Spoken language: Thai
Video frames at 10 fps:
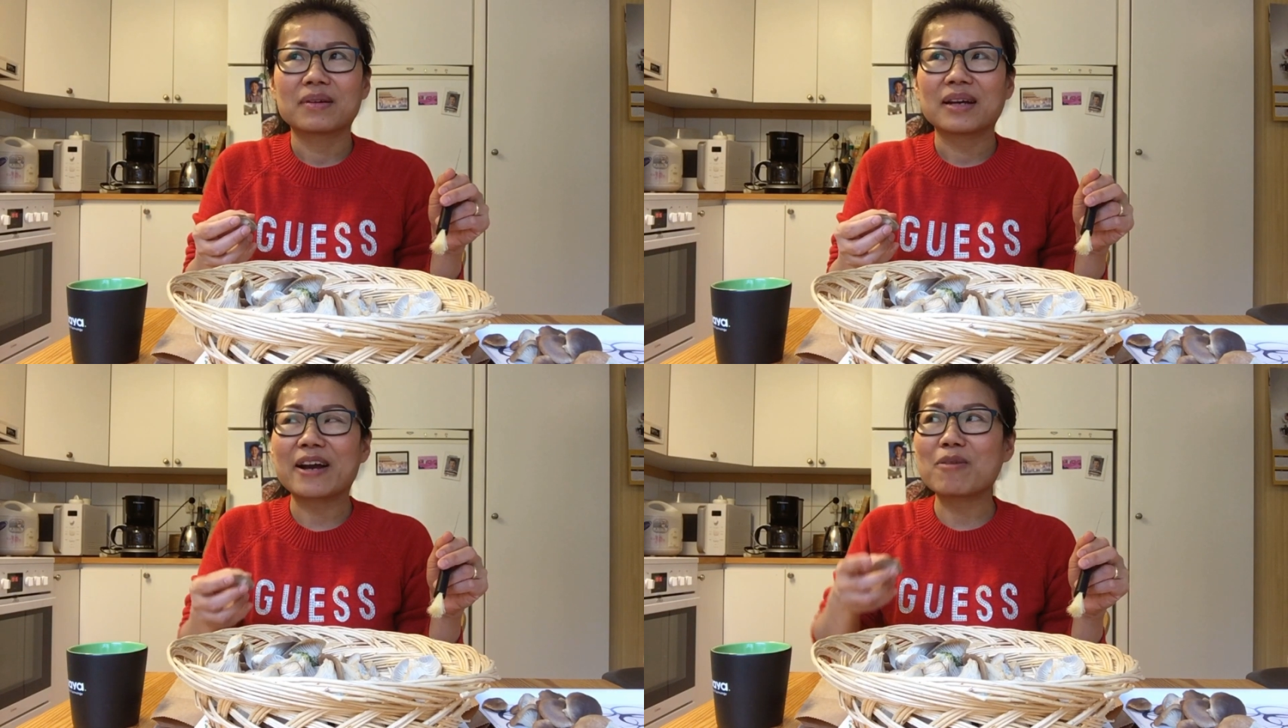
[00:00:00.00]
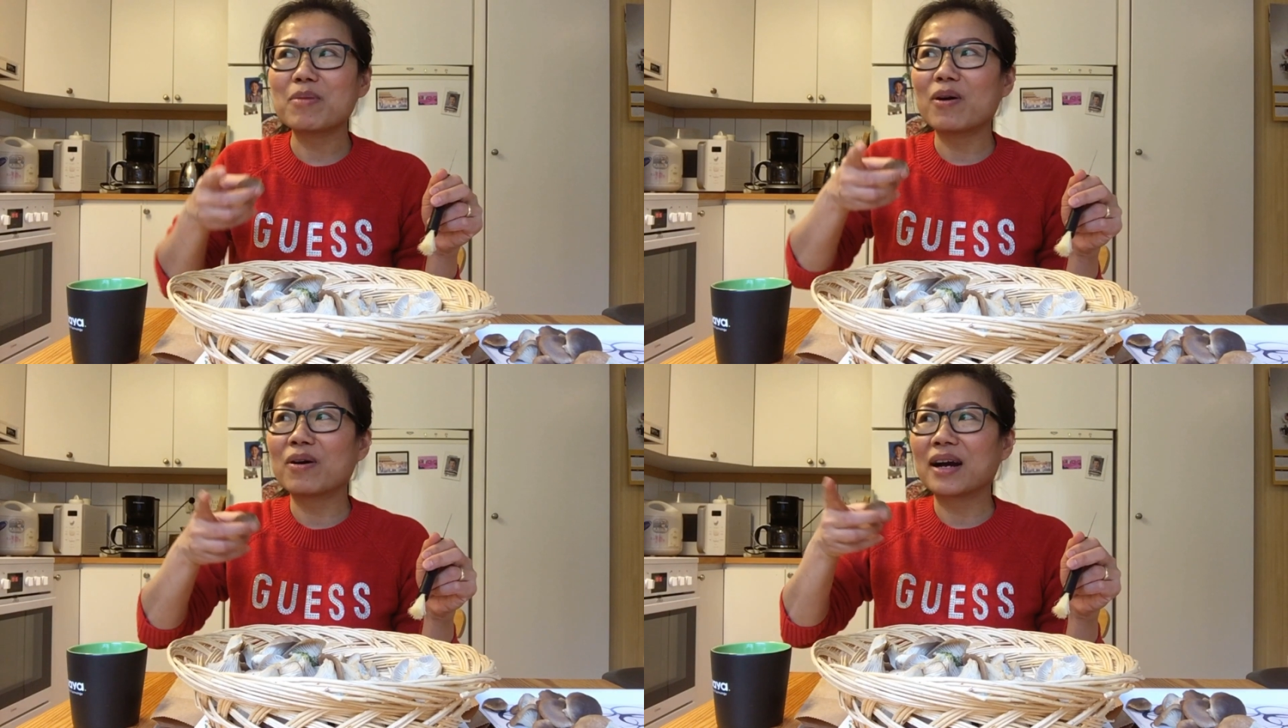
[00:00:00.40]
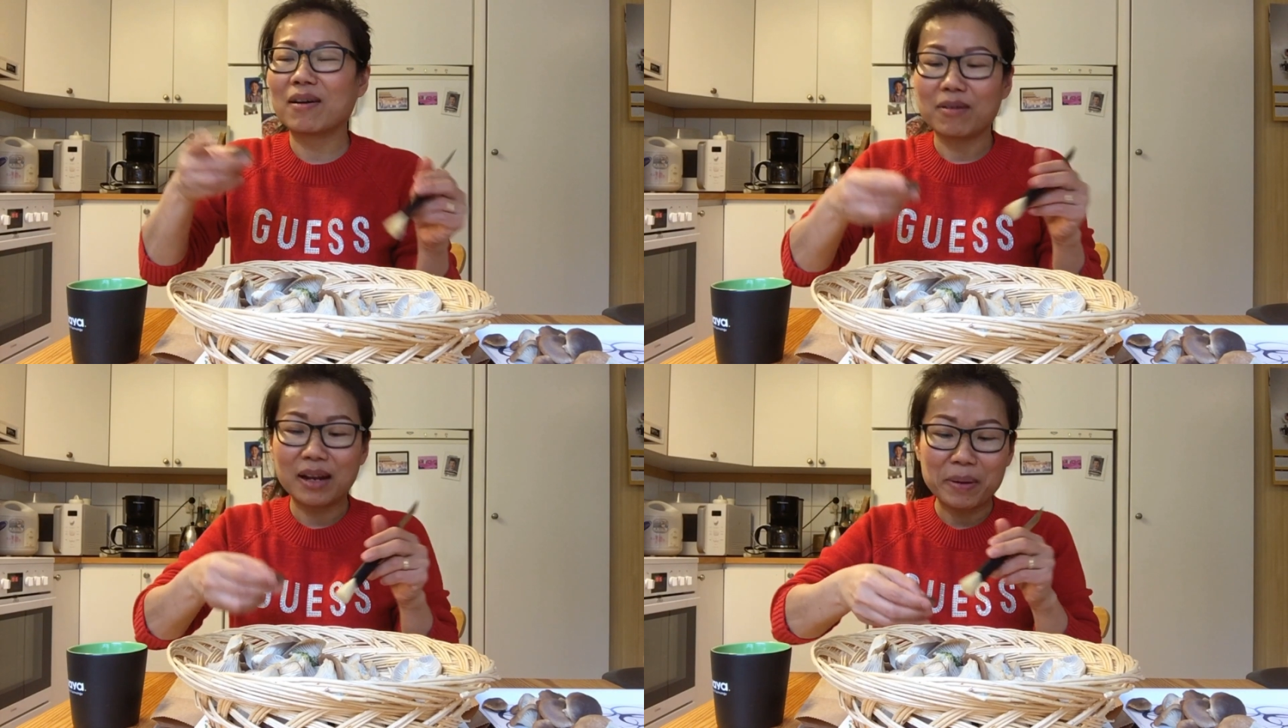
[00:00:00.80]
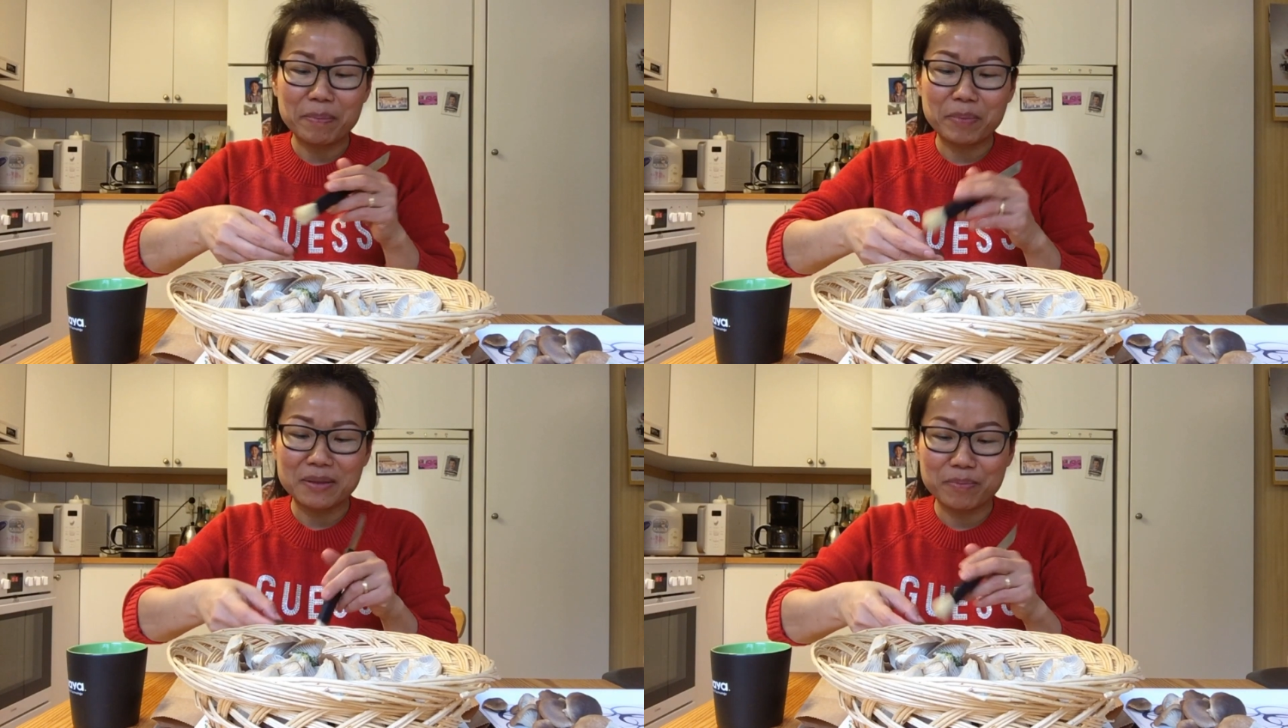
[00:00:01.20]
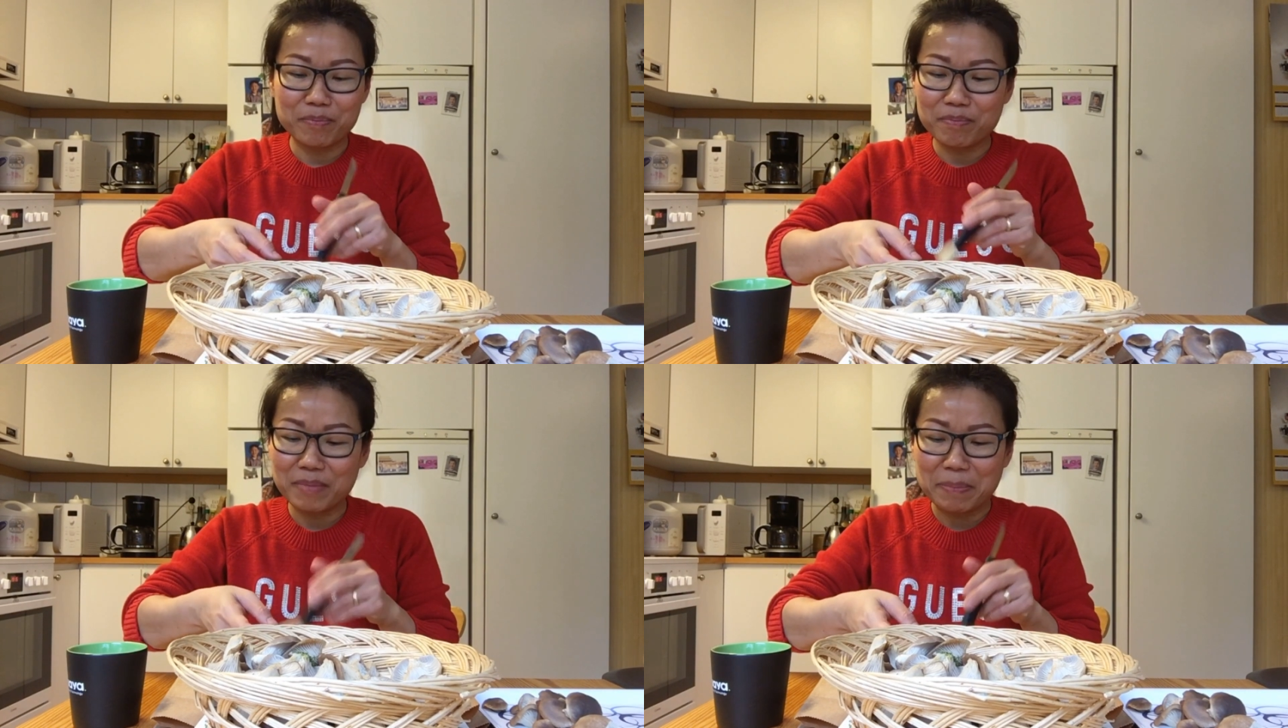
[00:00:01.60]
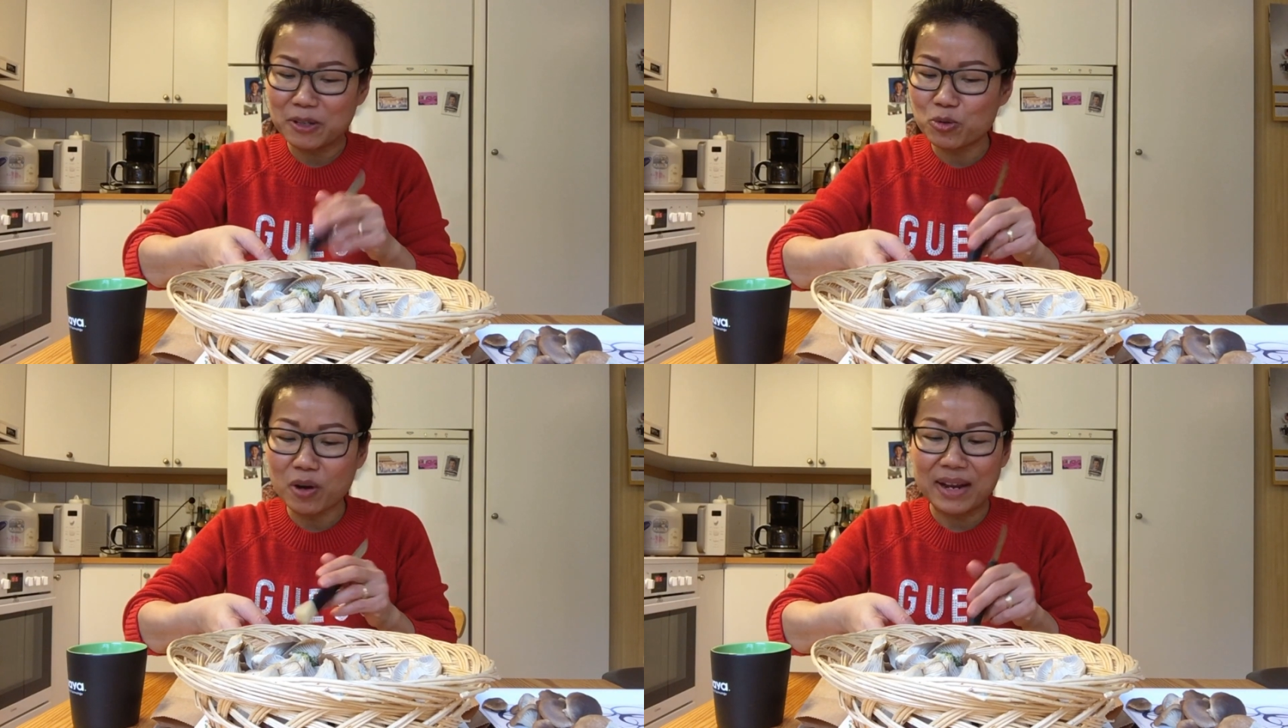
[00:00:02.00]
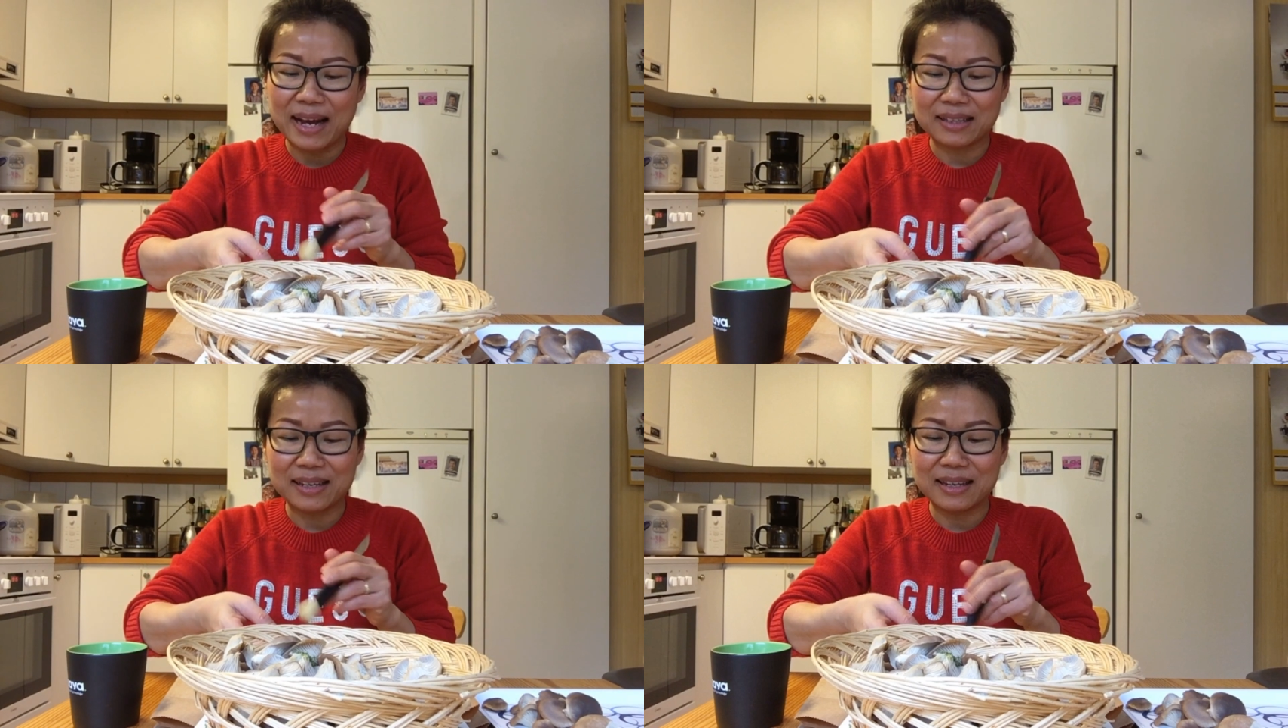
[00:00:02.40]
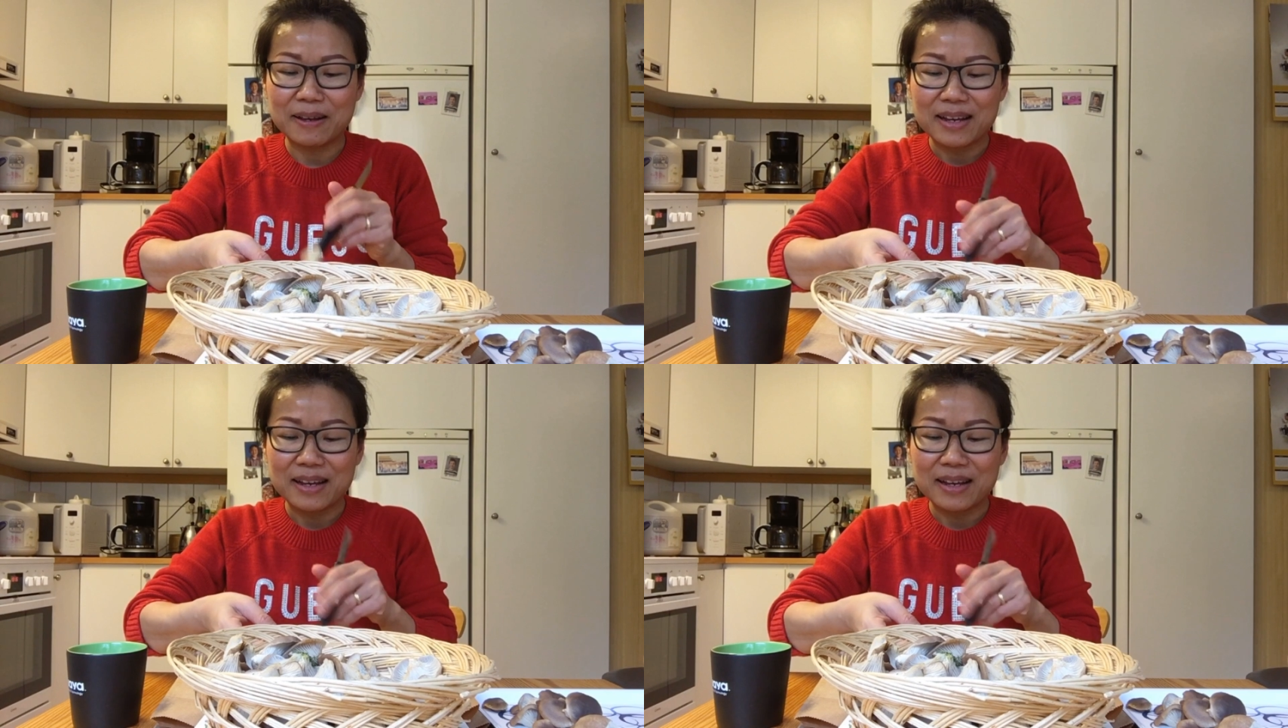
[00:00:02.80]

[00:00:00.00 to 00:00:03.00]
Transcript: ไอ้ก็มองเขาแล้วมันเป็นมันเป็นช่วงเวลาที่